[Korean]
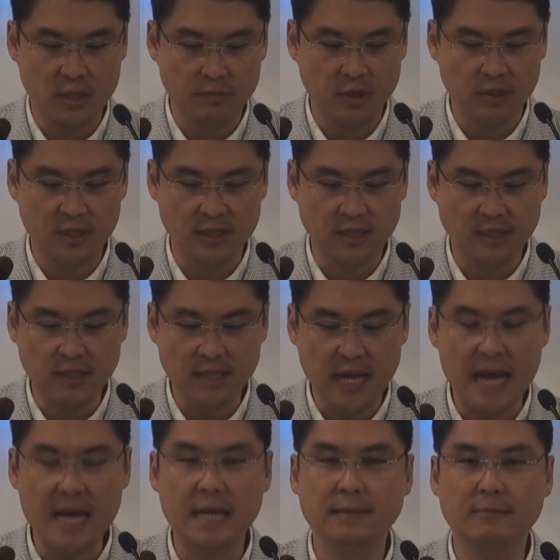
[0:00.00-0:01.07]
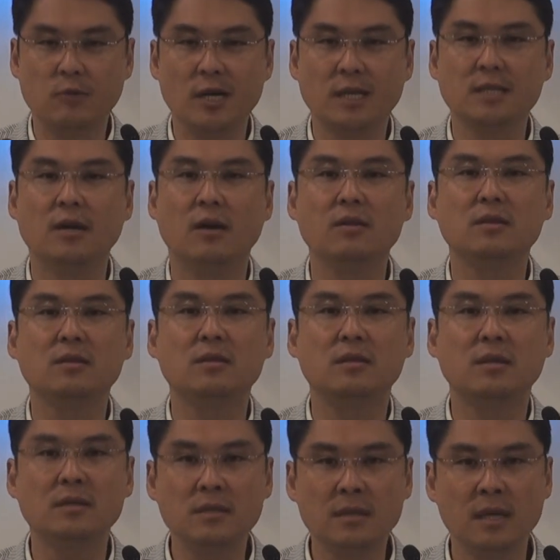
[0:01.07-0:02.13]
시편 기자는 하나님과 그
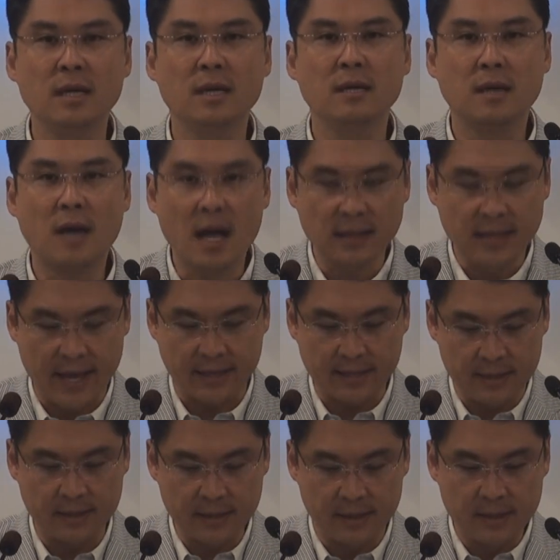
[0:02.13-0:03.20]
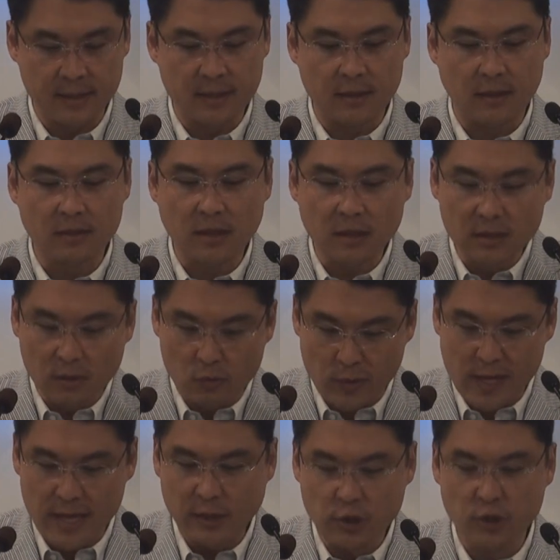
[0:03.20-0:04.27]
어떤 컨택트, 어떤
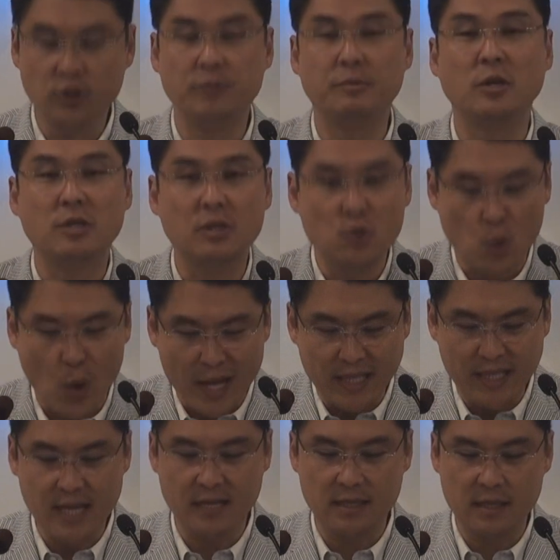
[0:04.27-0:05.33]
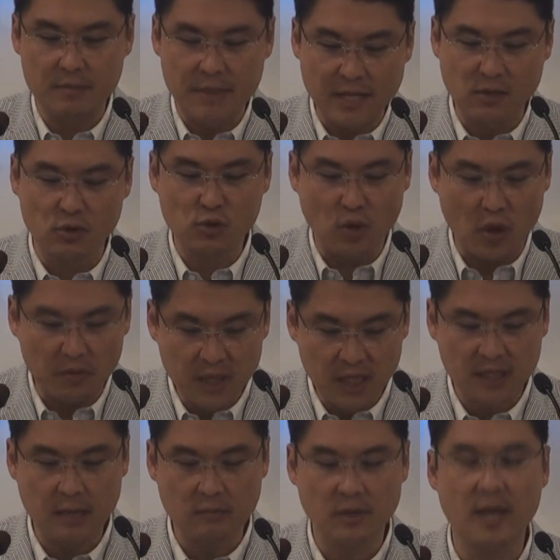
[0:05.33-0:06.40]
릴레이션십, 어떤 관계를 맺을 수
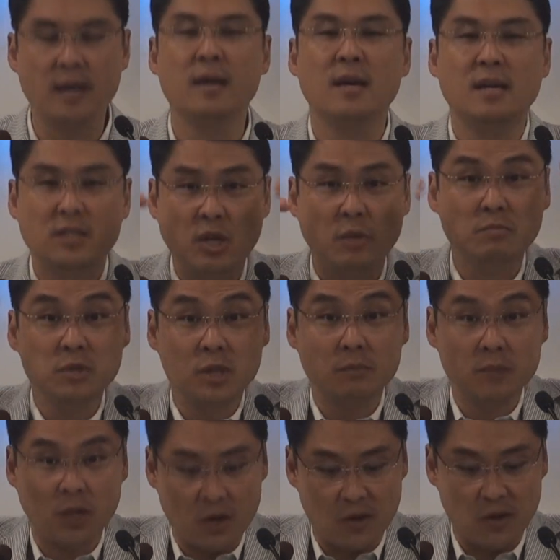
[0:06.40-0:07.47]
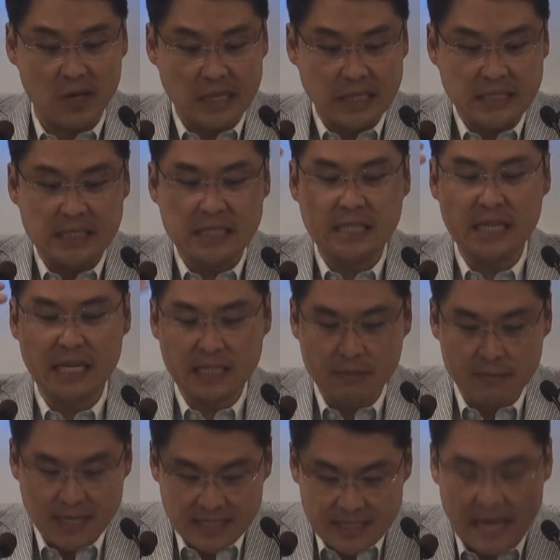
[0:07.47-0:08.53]
없기 때문에 점점 더
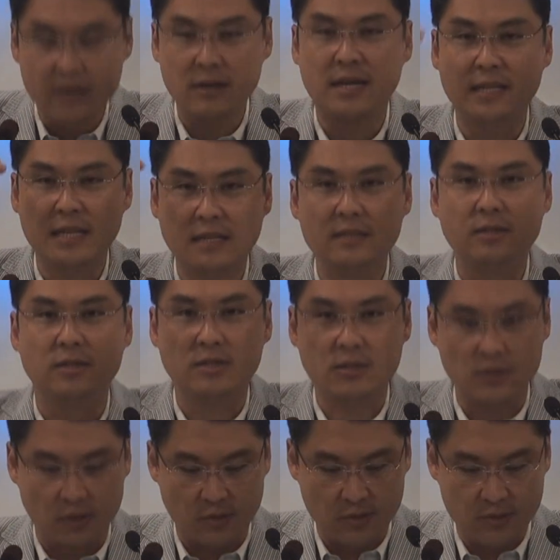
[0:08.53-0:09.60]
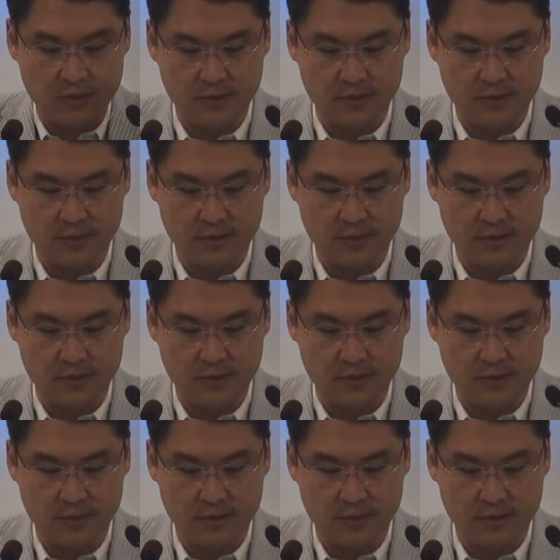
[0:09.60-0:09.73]
스트레스만 쌓여간다는 것이죠.